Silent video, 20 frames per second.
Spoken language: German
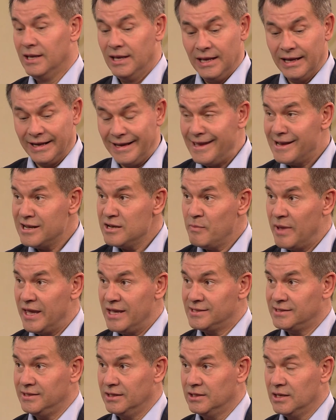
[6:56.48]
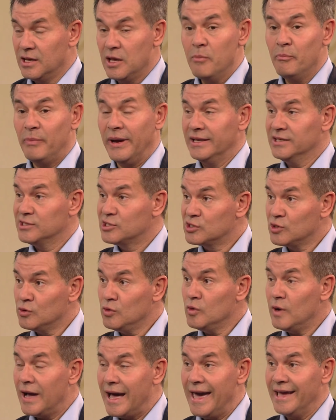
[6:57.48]
regelmäßig bei
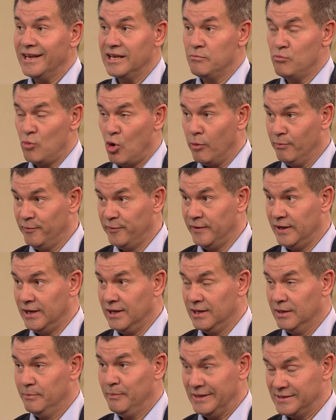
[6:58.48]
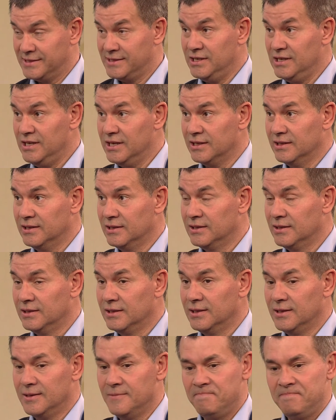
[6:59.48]
so einem Opfer passieren,
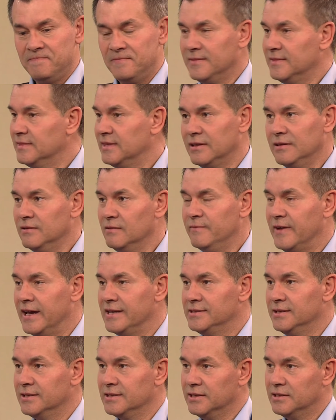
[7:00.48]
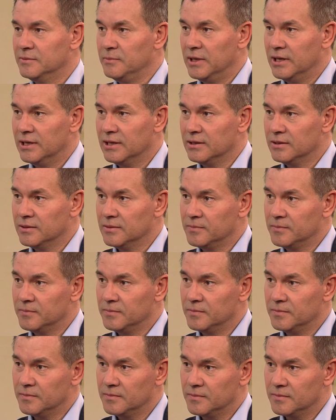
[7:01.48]
dann weiß ich nicht mehr.
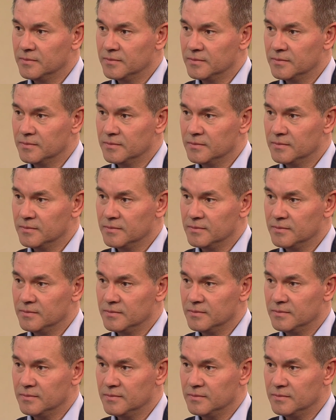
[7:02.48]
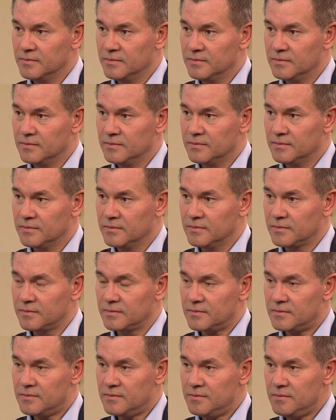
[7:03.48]
Wir werden sehen, wie dieser Fall weitergeht.
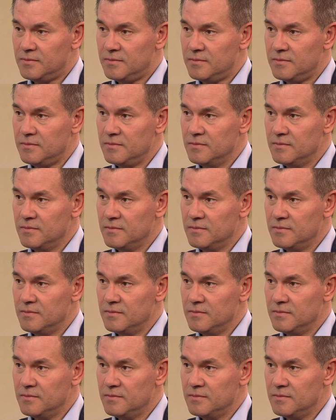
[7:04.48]
Offensichtlich ist das noch